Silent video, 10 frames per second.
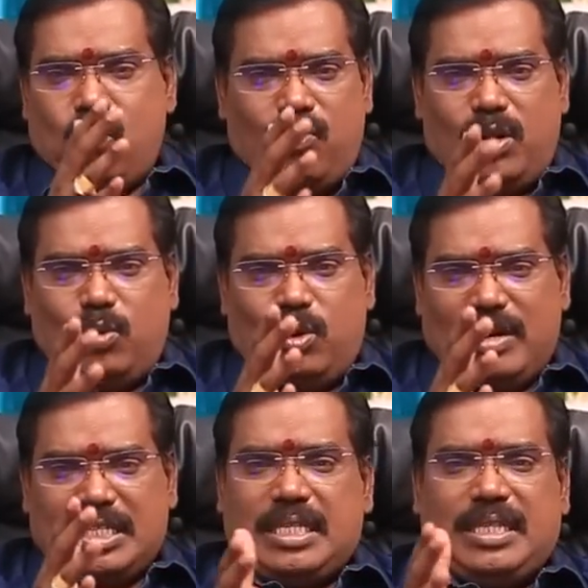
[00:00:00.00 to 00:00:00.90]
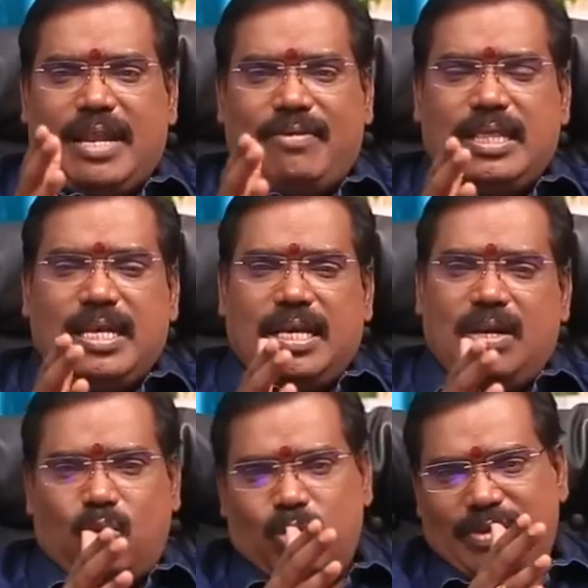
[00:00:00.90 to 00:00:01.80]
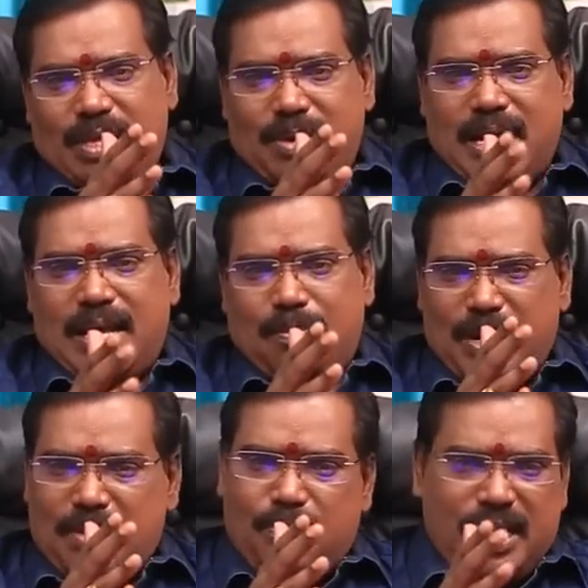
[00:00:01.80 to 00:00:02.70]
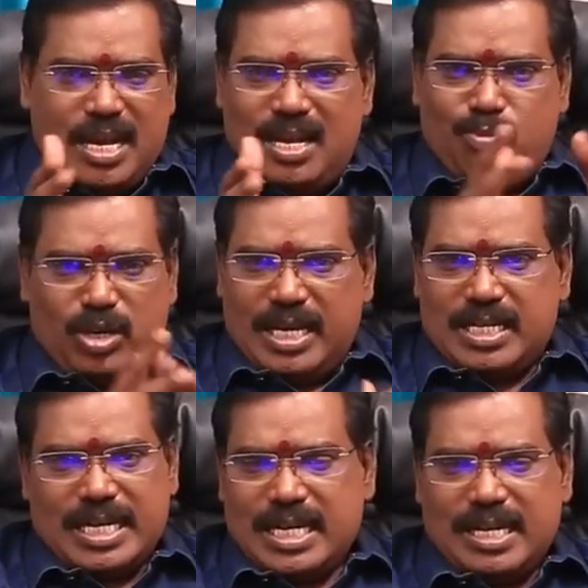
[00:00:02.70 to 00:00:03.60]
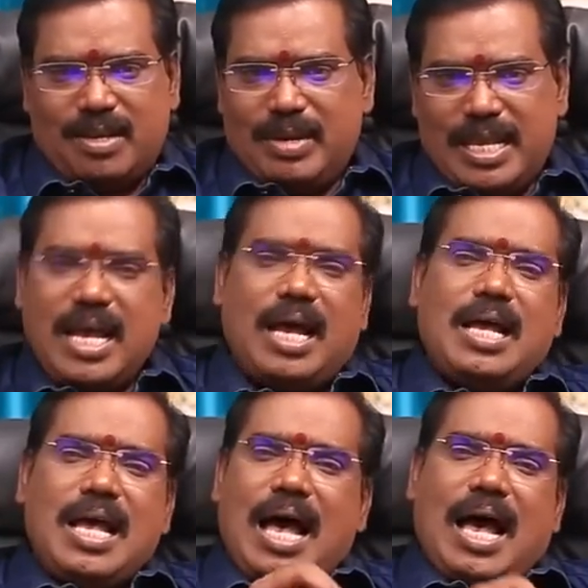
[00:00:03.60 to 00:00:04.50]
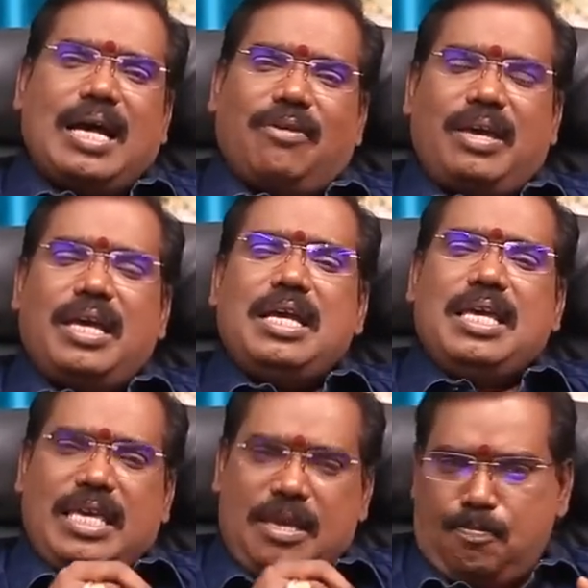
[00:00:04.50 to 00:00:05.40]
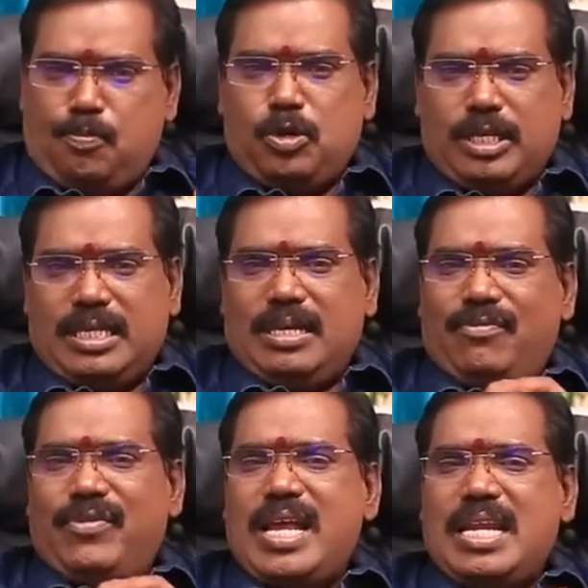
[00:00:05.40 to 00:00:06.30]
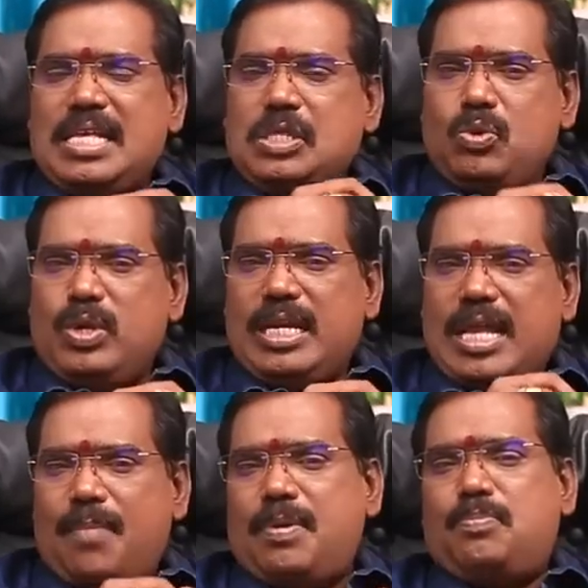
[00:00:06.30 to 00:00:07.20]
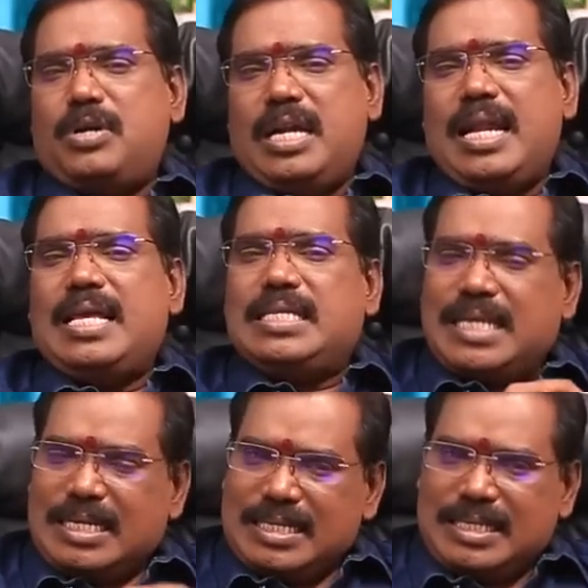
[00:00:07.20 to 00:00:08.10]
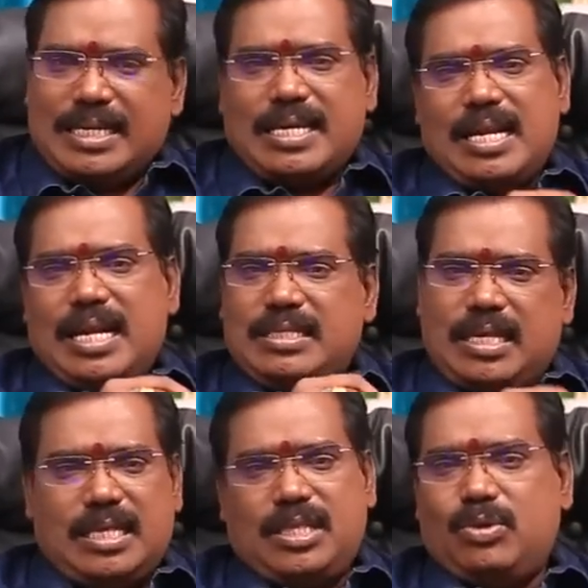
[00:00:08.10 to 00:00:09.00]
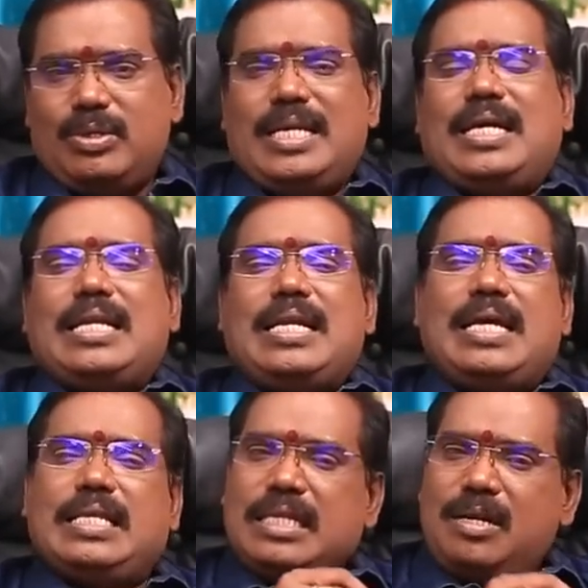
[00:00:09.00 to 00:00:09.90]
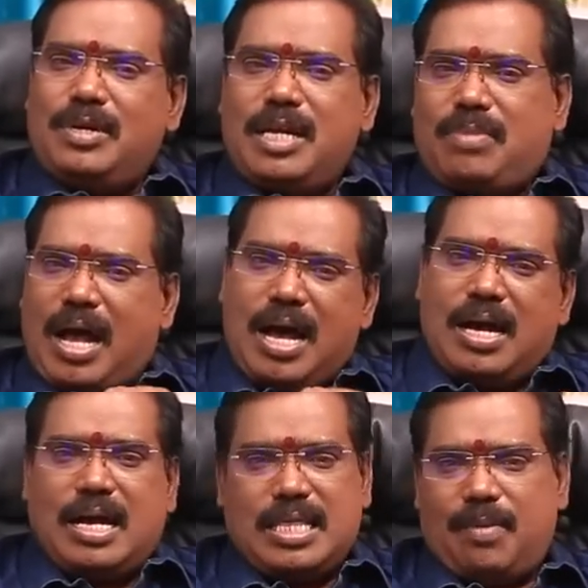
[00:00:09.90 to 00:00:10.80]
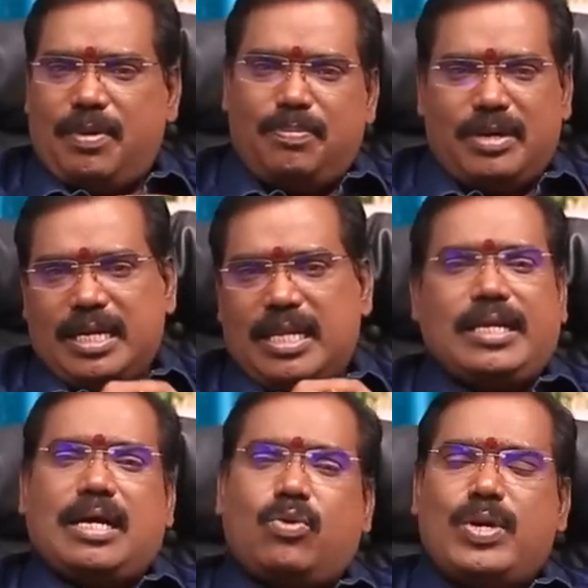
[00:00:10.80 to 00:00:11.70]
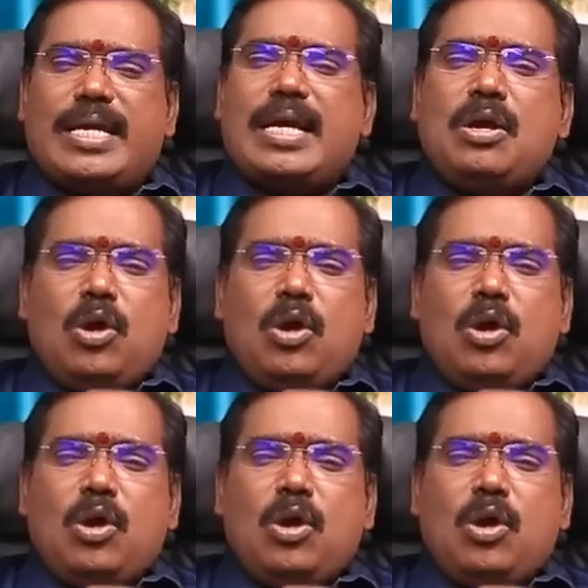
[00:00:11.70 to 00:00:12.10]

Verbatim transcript: ஒவ்வொரு ஒரு வருஷத்தில் வந்து ஒரு விதமான படிப்படியான முன்னேற்றங்கள் இருக்கும் இல்லையா ஆகவே இப்பொழுது வேலை தொழில் அமைப்புகளில் சற்று சிக்கல்களை சந்தித்து கொண்டிருக்கின்ற திருமணம் ஆகாத அமைப்புகளில் இருக்கக்கூடிய